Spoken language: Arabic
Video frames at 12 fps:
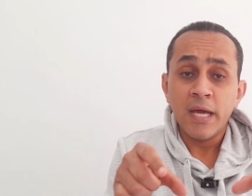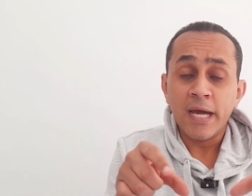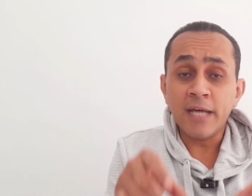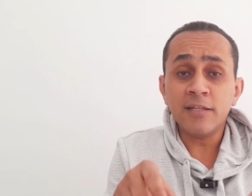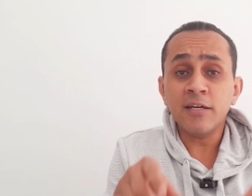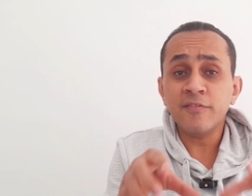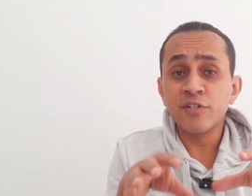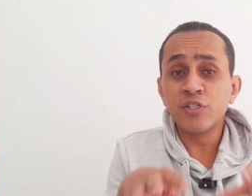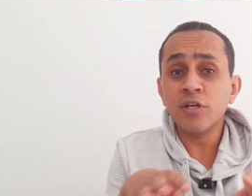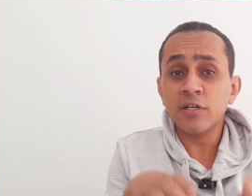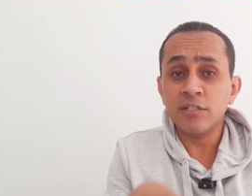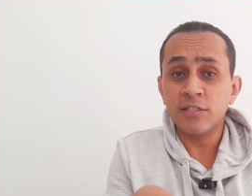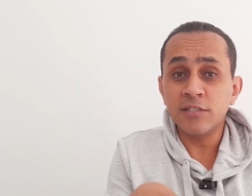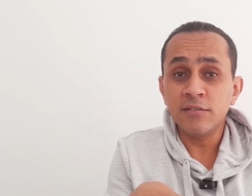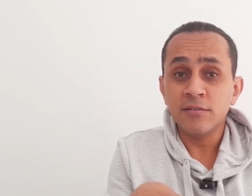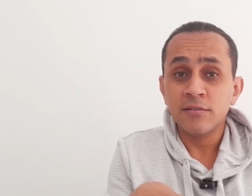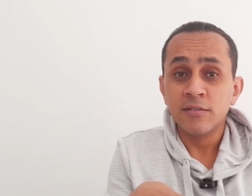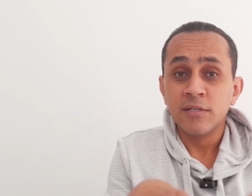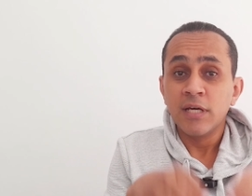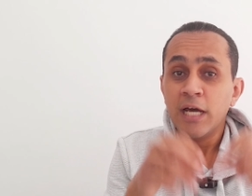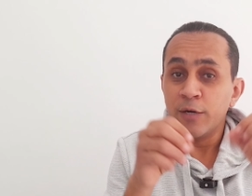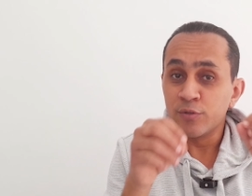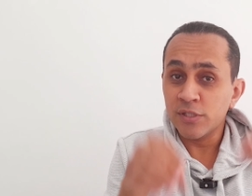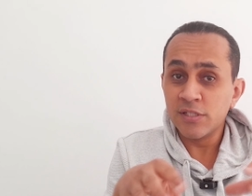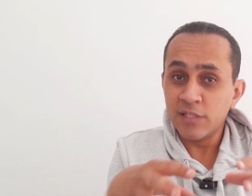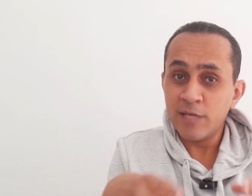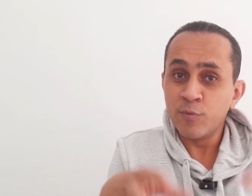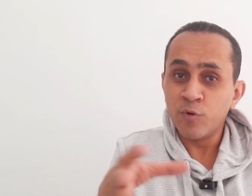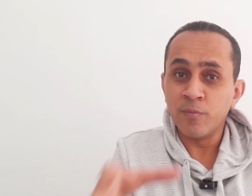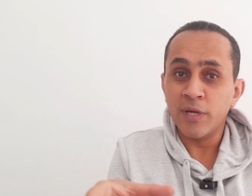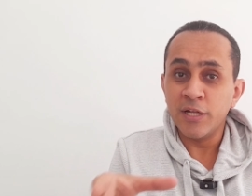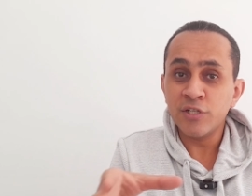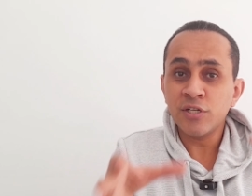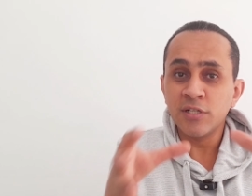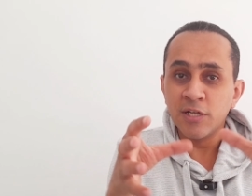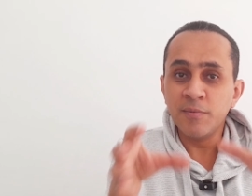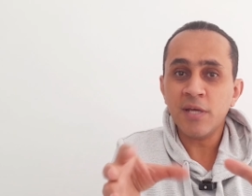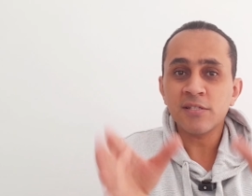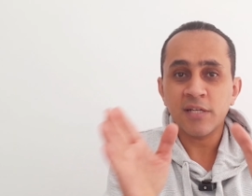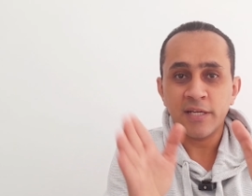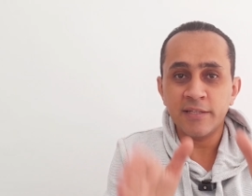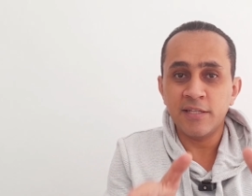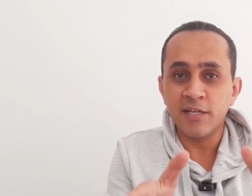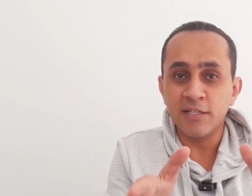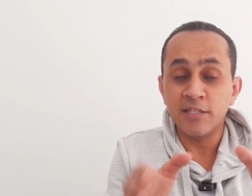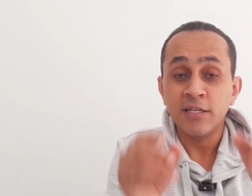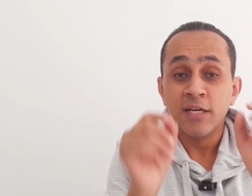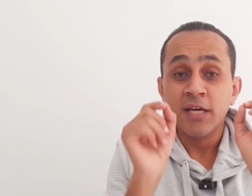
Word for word: عندك في جي اي تي او جاست تايم كومبايليشن اللي بيحصل كالتالي